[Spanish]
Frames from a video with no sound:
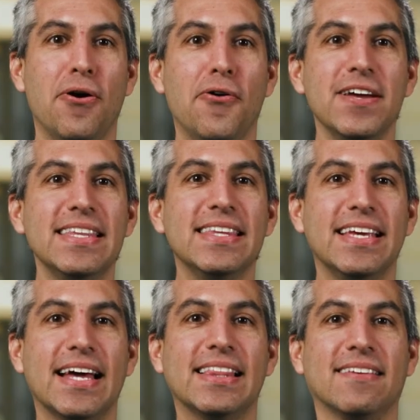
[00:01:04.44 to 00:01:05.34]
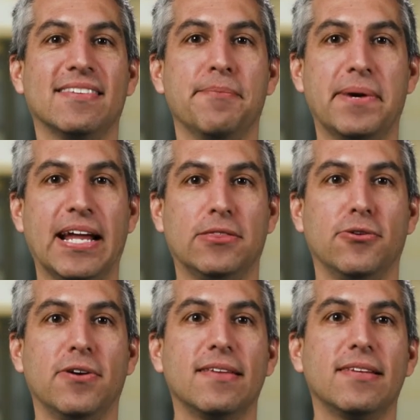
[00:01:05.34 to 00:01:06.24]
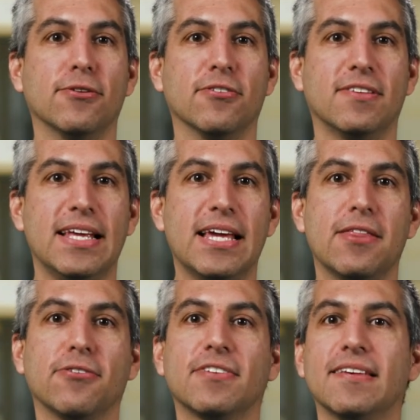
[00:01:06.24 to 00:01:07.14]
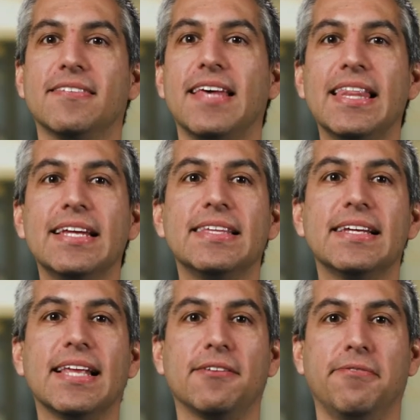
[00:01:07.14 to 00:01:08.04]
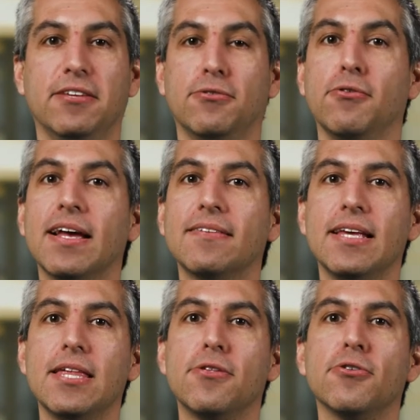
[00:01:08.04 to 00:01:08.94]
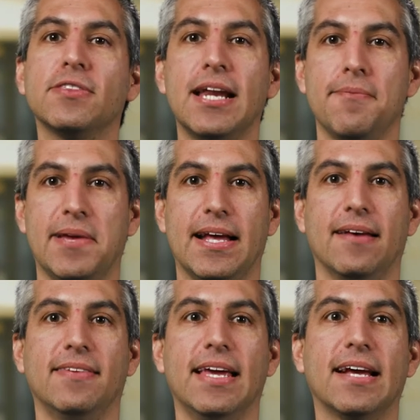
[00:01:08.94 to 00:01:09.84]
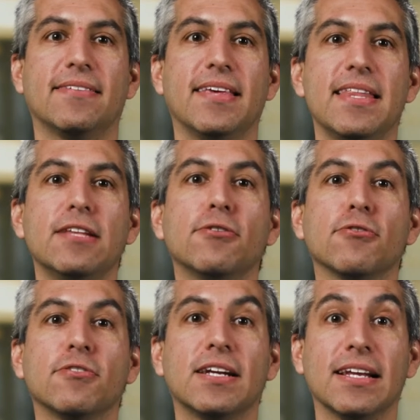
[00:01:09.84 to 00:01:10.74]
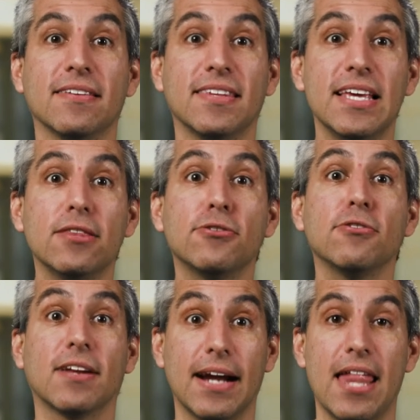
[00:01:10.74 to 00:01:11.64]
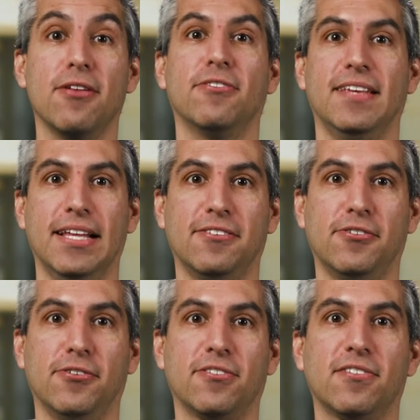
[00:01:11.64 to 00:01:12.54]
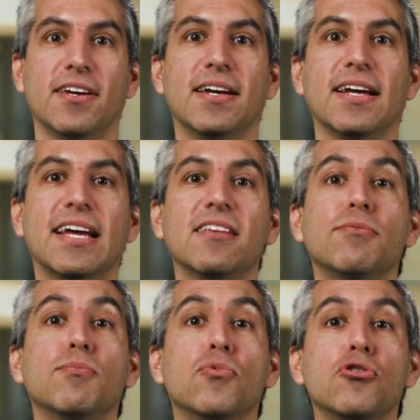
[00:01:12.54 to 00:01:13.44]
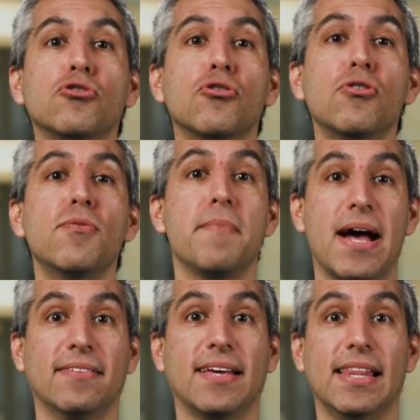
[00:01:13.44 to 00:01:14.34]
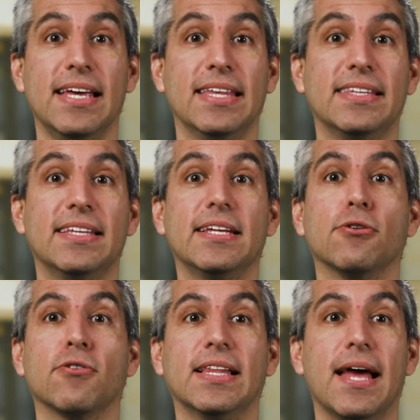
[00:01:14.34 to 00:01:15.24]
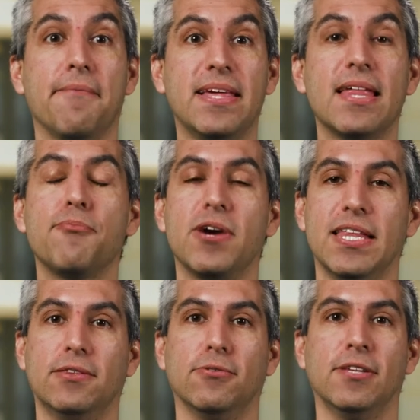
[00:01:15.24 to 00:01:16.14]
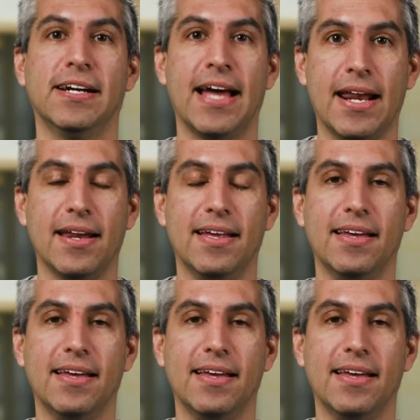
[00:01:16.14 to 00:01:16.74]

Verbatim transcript: Hoy en día las temperaturas de los líquidos que salen de las fisuras hidrotérmicas exceden los 300 grados Celsius, que es mucho más caliente de lo que la vida puede tolerar.